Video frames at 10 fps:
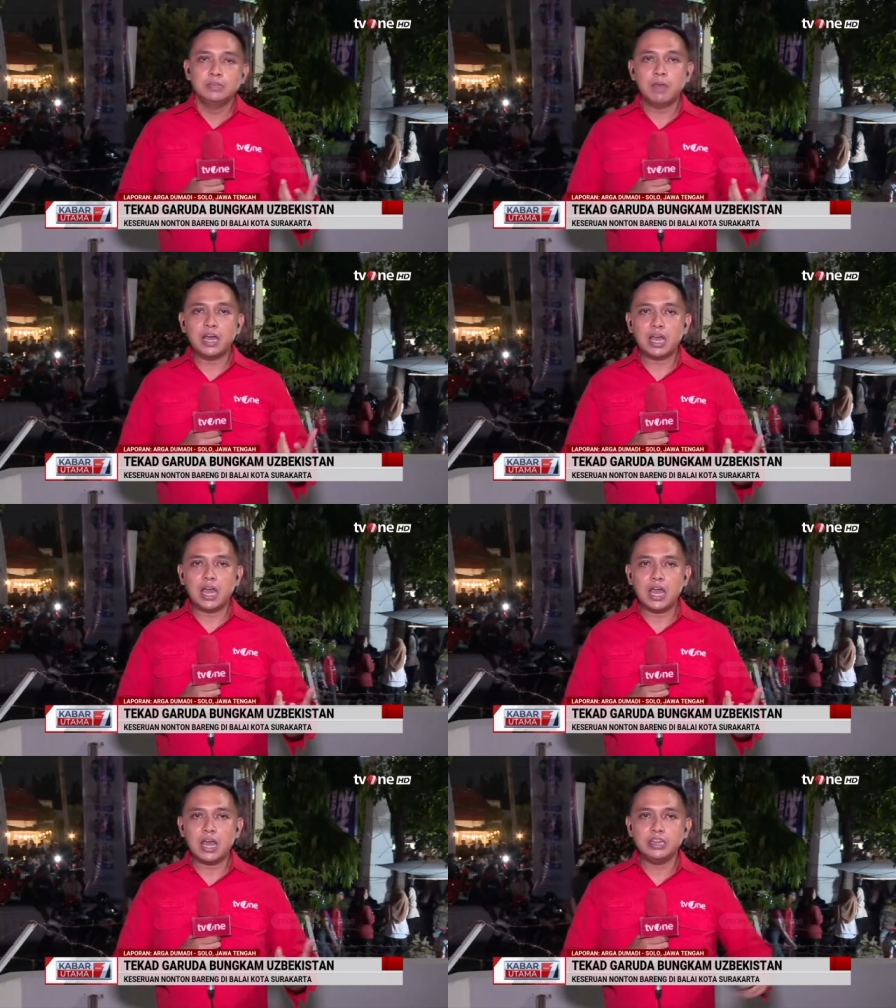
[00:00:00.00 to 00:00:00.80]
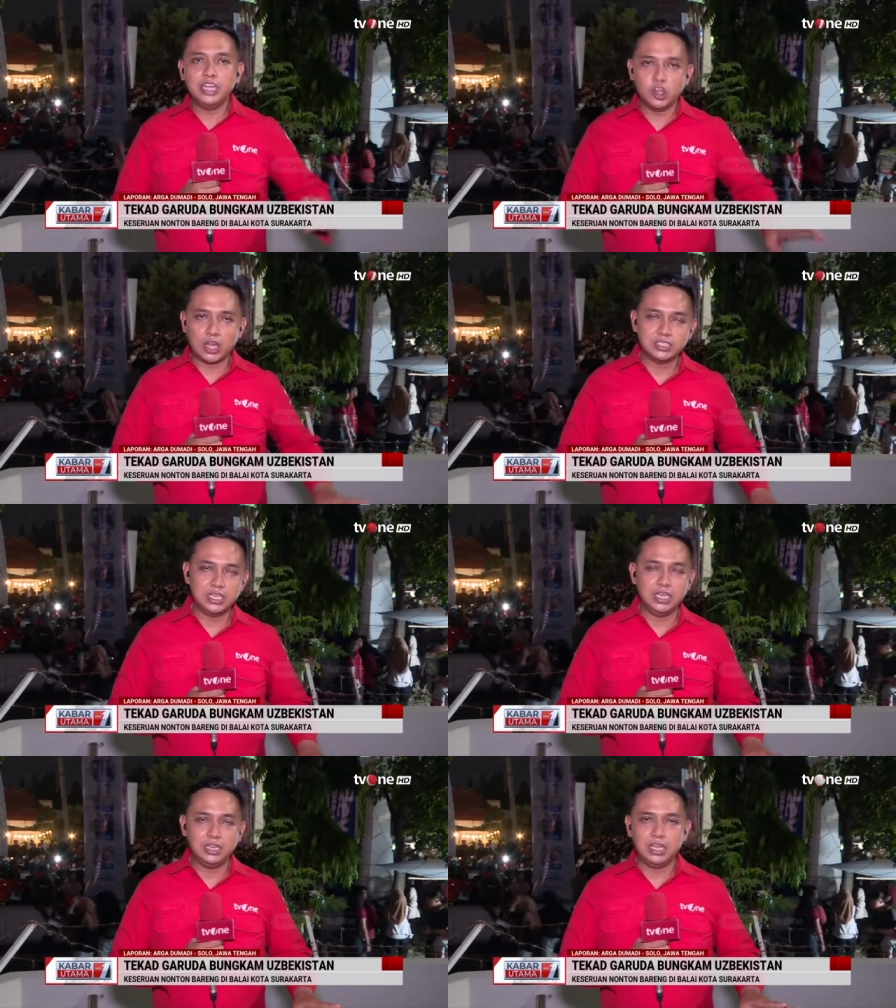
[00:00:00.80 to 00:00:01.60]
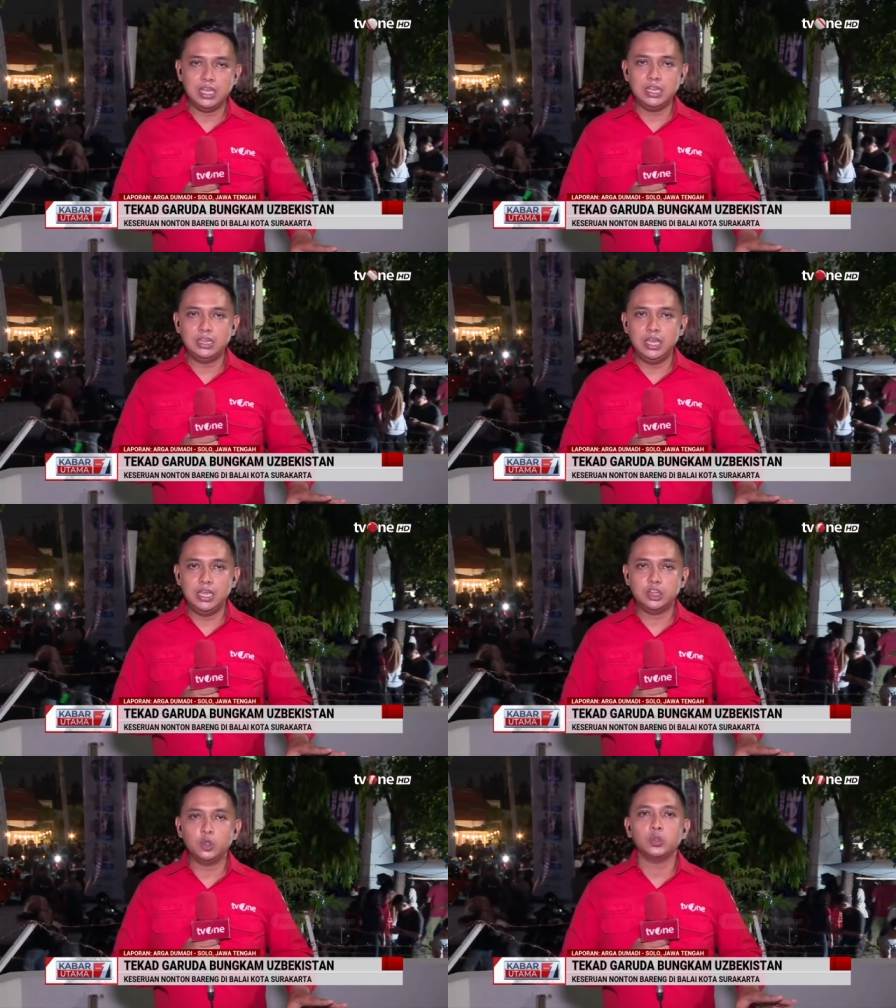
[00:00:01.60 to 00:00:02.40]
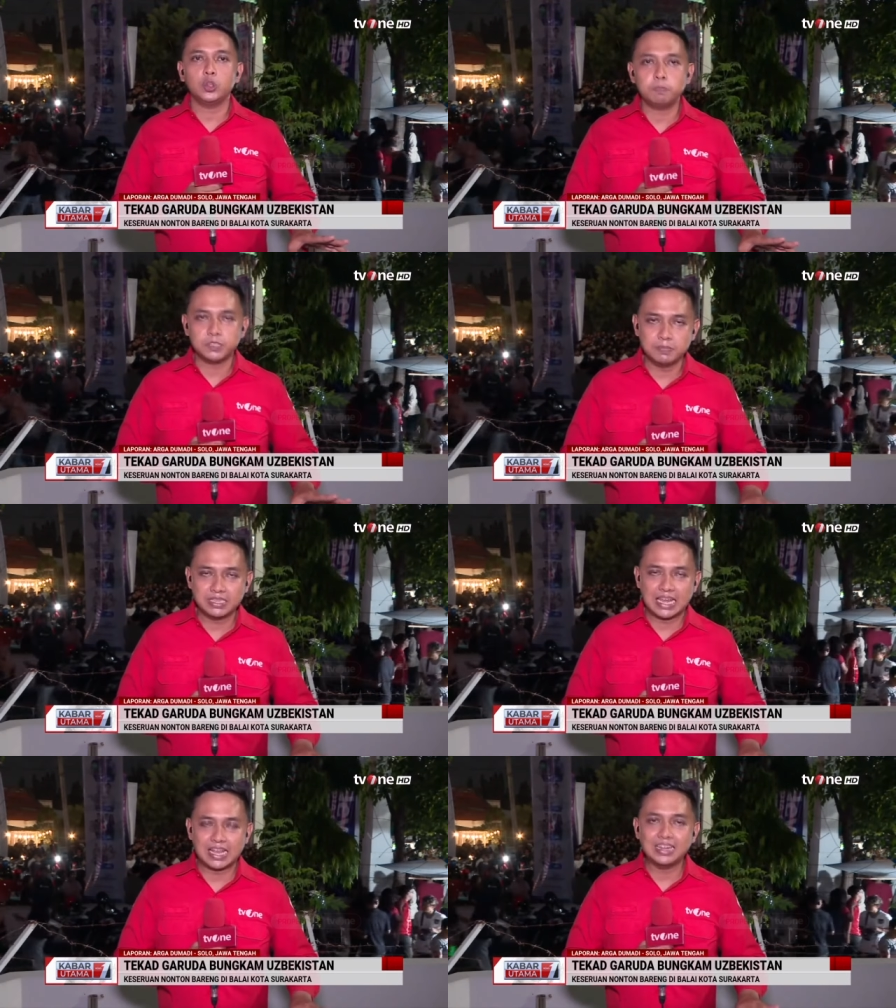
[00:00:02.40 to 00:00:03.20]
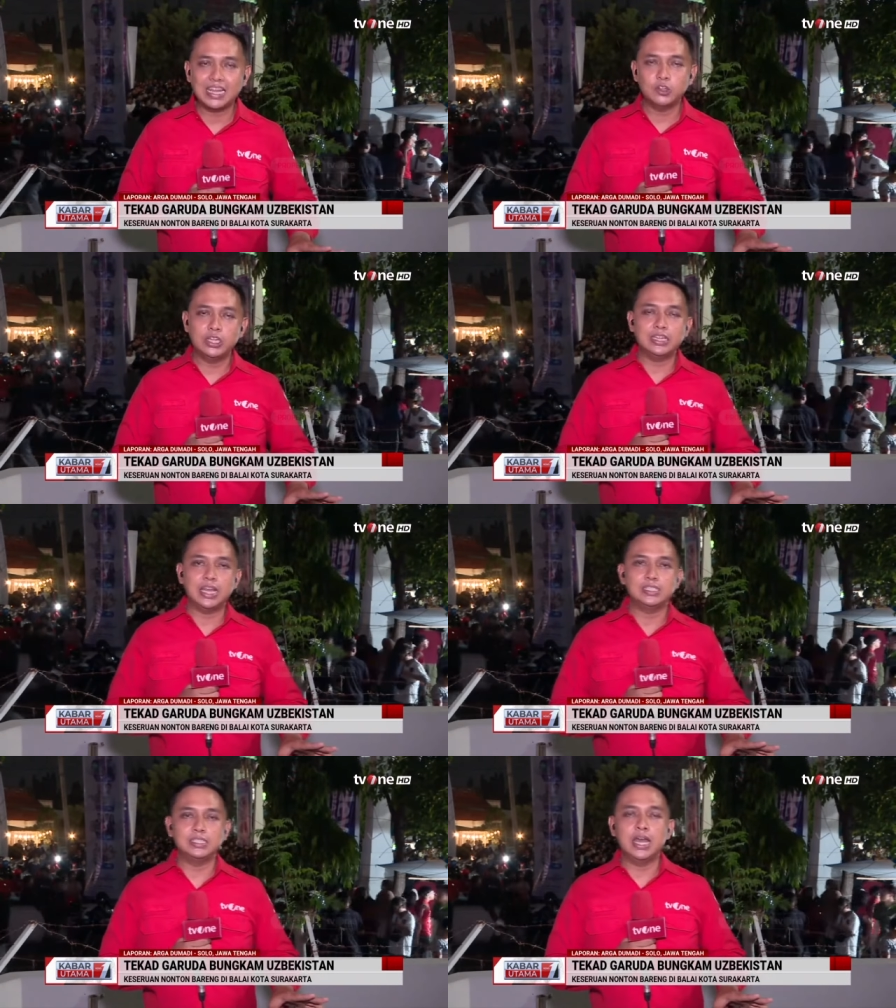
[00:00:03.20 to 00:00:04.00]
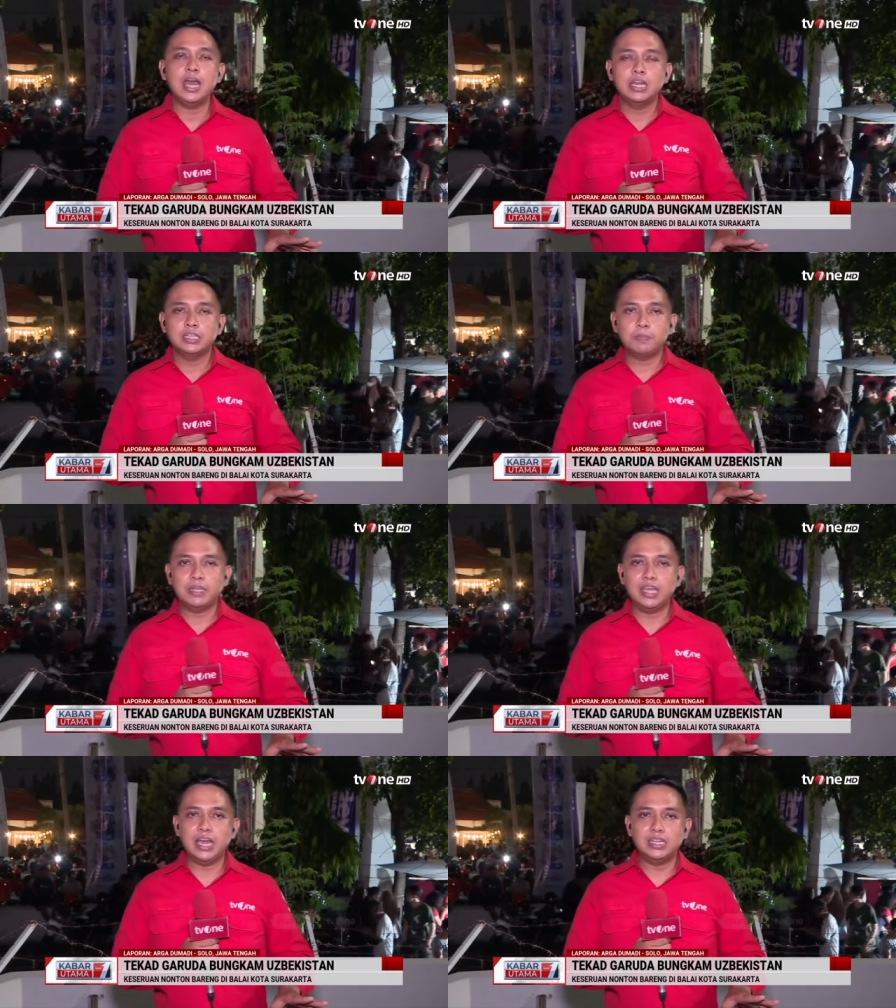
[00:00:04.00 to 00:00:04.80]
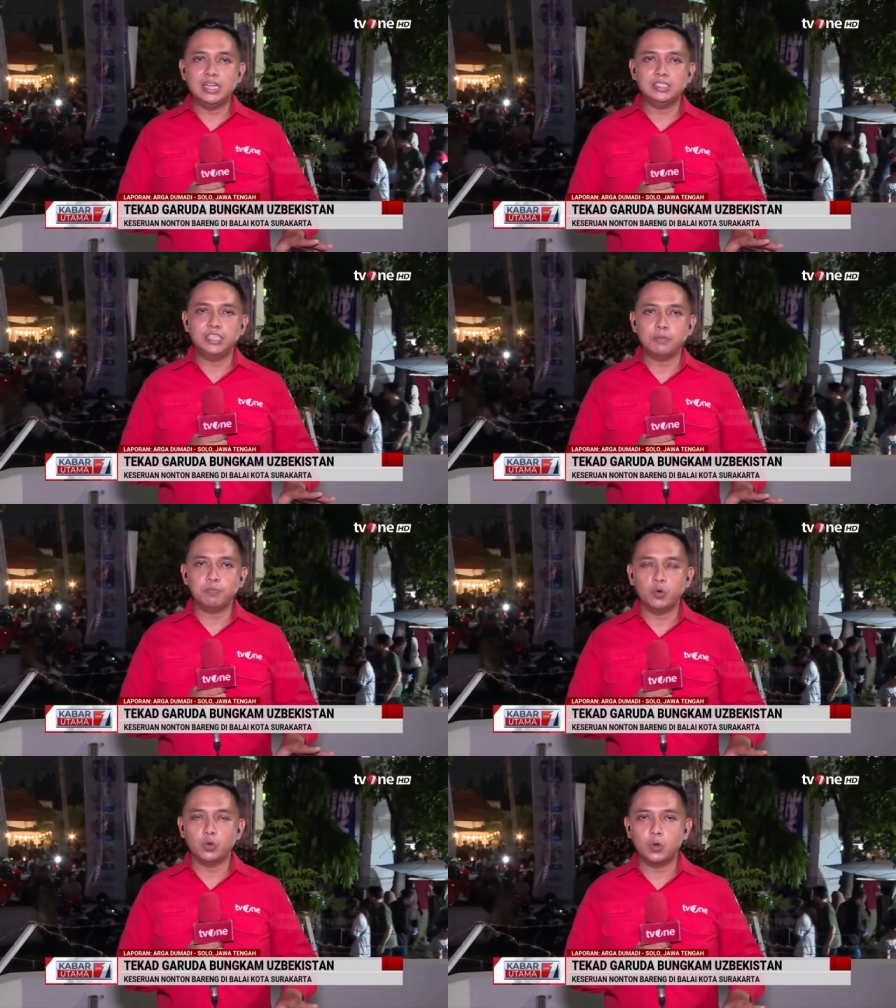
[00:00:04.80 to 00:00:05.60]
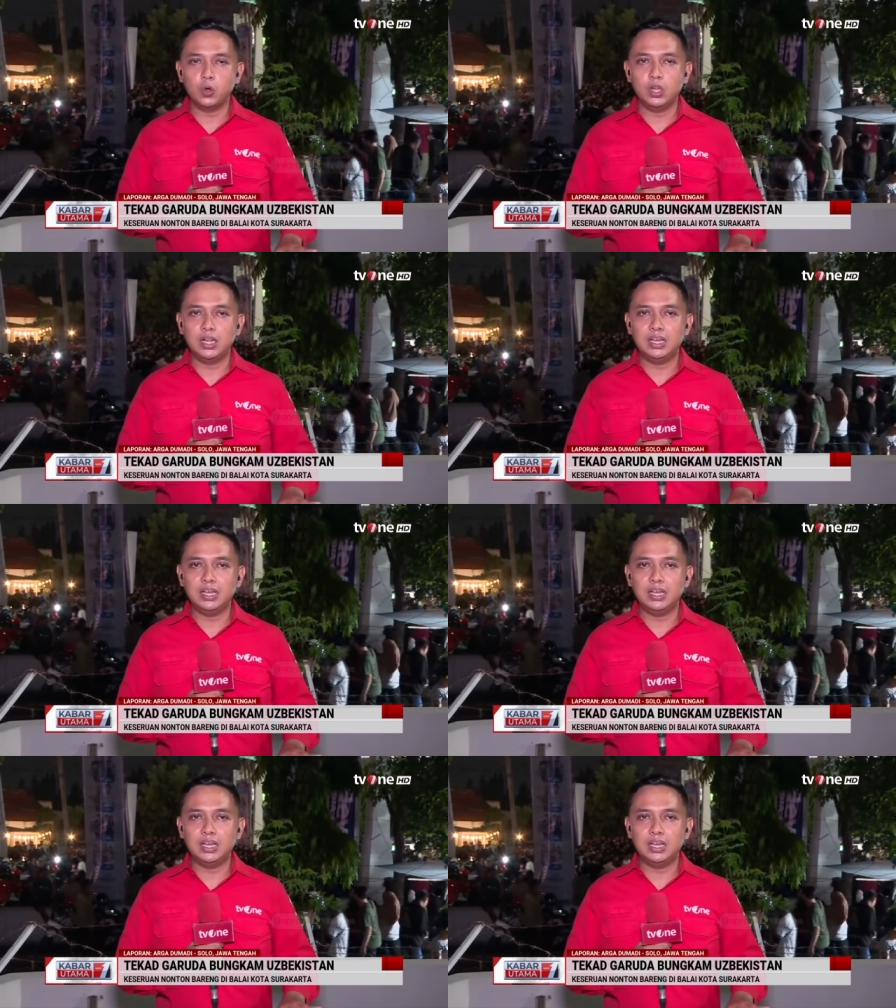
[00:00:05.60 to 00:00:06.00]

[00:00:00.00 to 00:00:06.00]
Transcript: maka di lokasi ini ditutup sementara lalu lintasnya tepatnya adalah sejak pukul